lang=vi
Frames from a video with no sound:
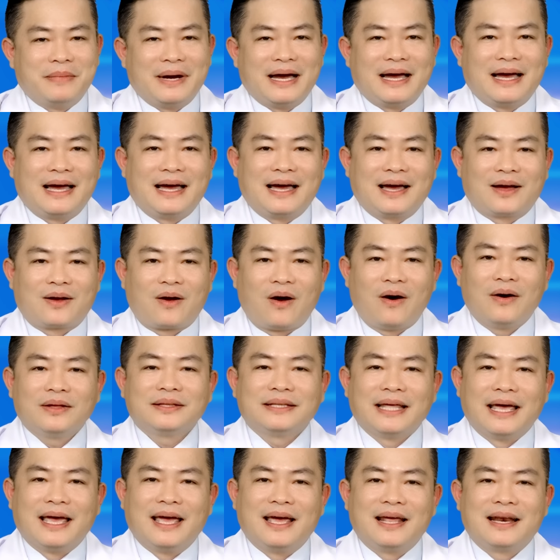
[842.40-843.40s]
mà có
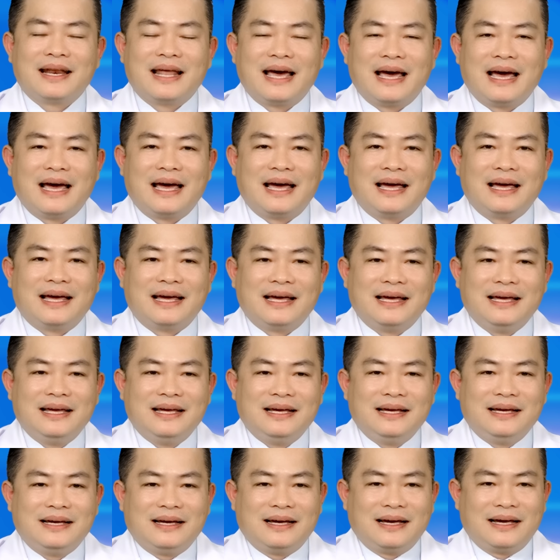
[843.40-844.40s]
thể là
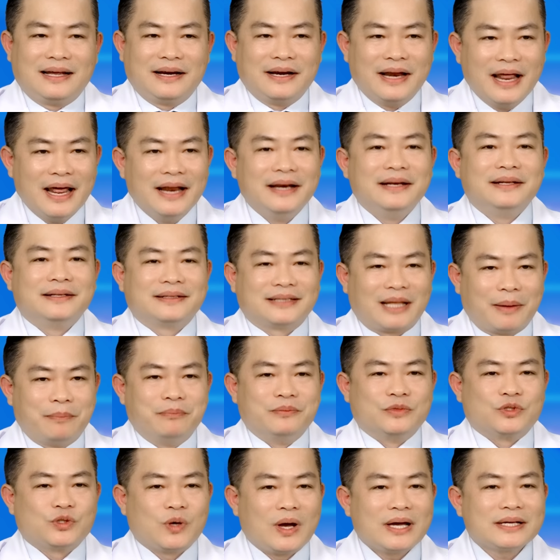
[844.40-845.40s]
nên
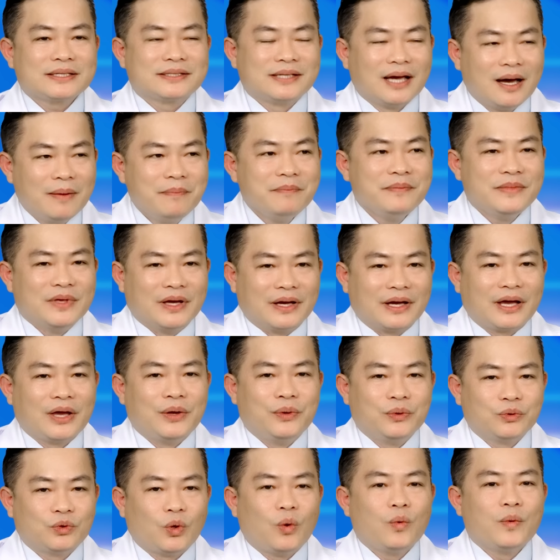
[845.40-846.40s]
tầm soát sớm những cái
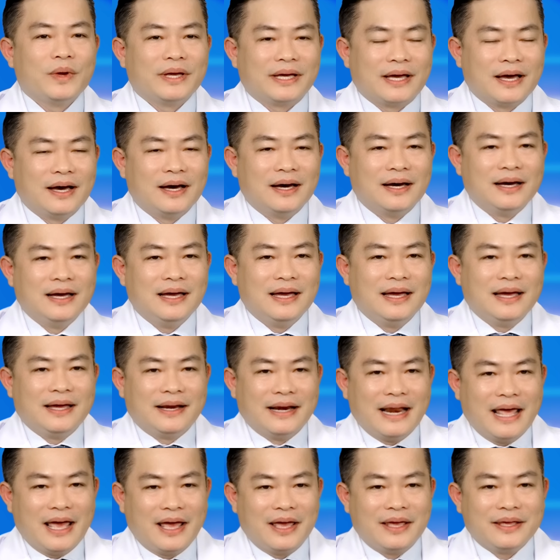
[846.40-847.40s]
yếu tố nguy cơ
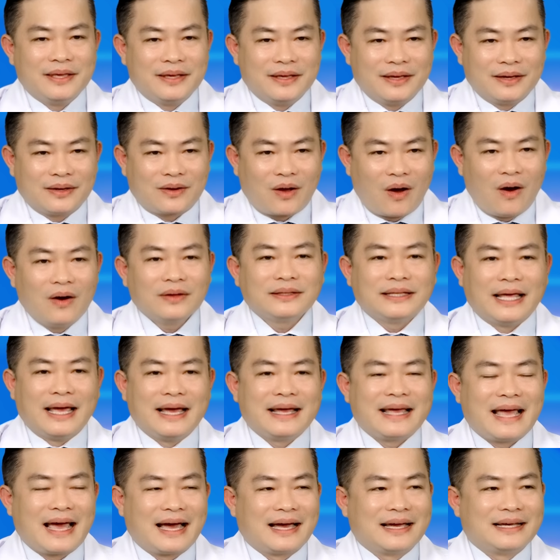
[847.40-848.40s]
để có thể
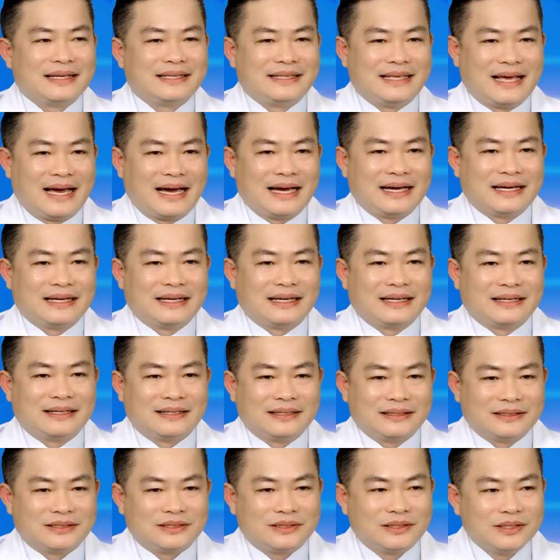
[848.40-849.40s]
ngăn chặn
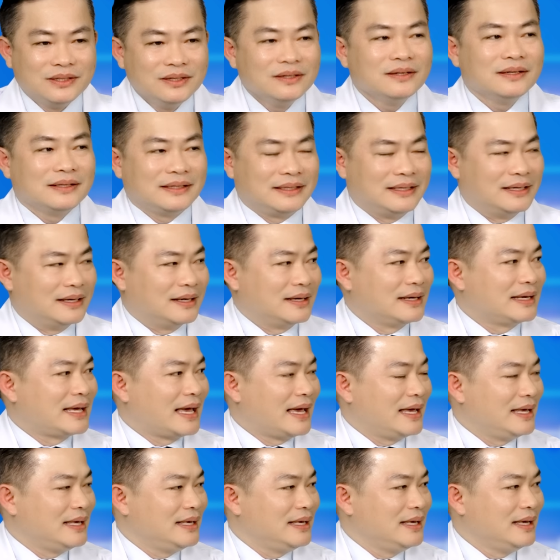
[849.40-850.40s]
trước những
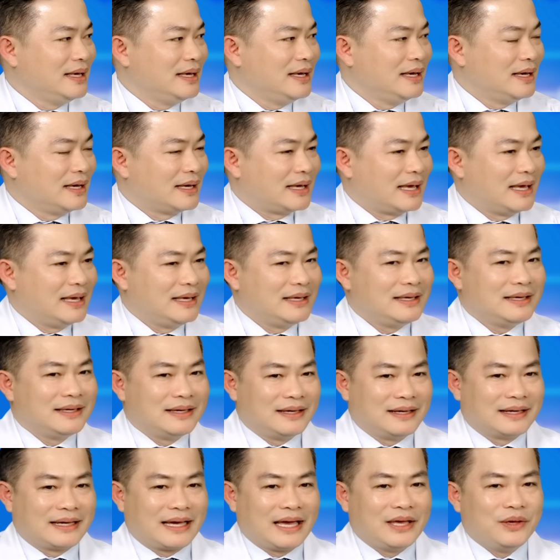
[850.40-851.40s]
cái
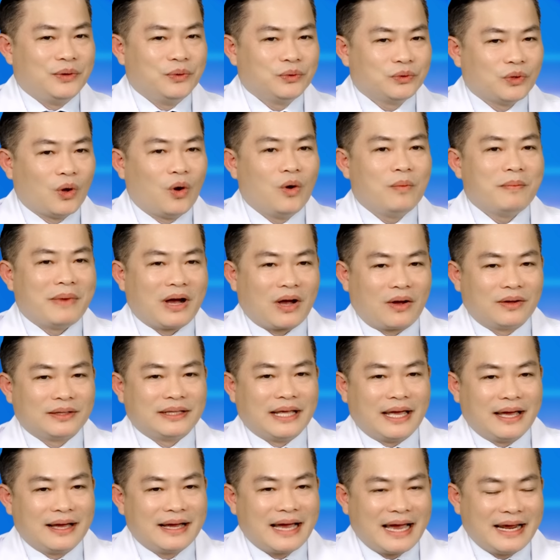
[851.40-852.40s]
yếu tố mà có
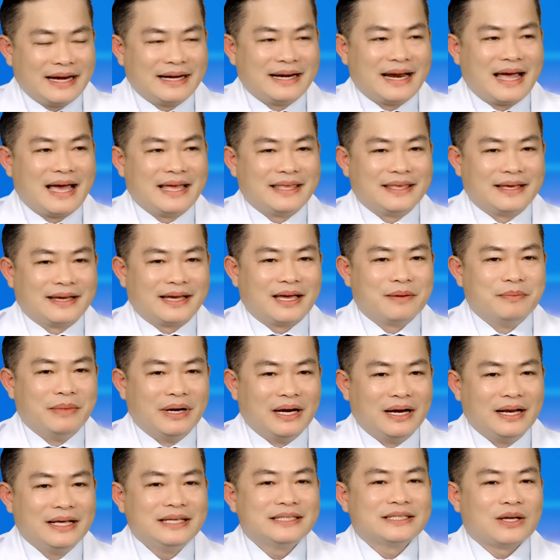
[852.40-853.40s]
thể gây ra những cái
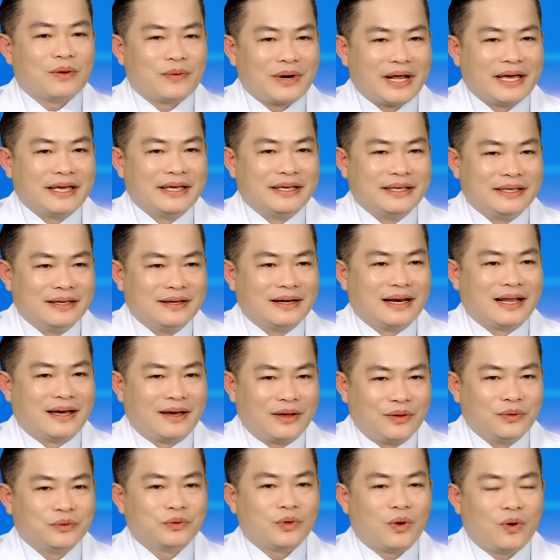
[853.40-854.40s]
bệnh lý sau này, như
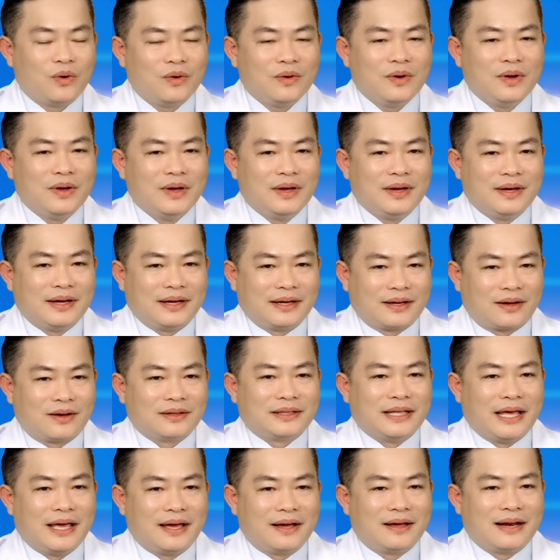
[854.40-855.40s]
là yếu tố có
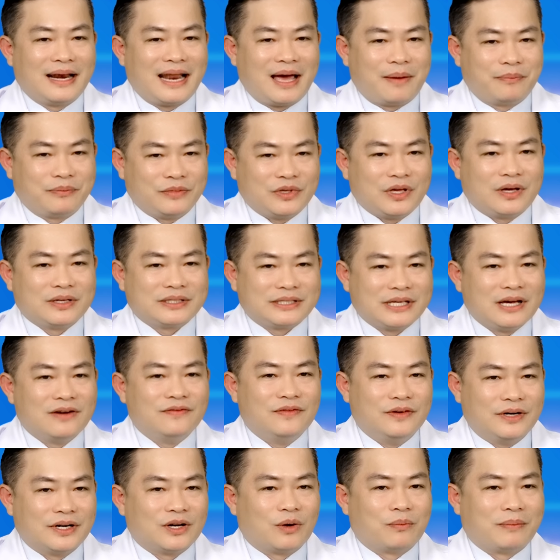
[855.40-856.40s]
thể làm cho xơ
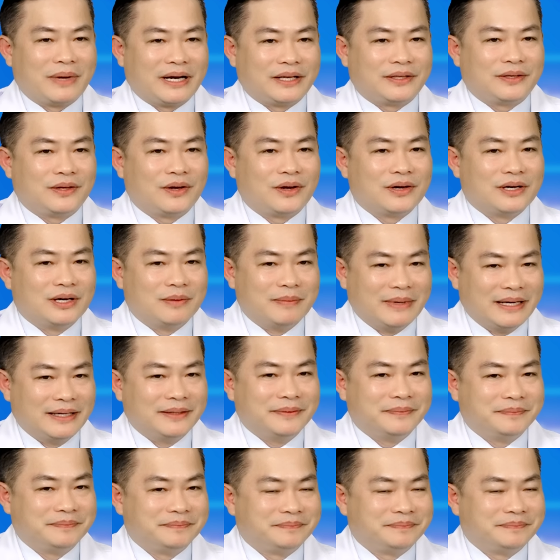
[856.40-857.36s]
vữa động mạch cho người bệnh.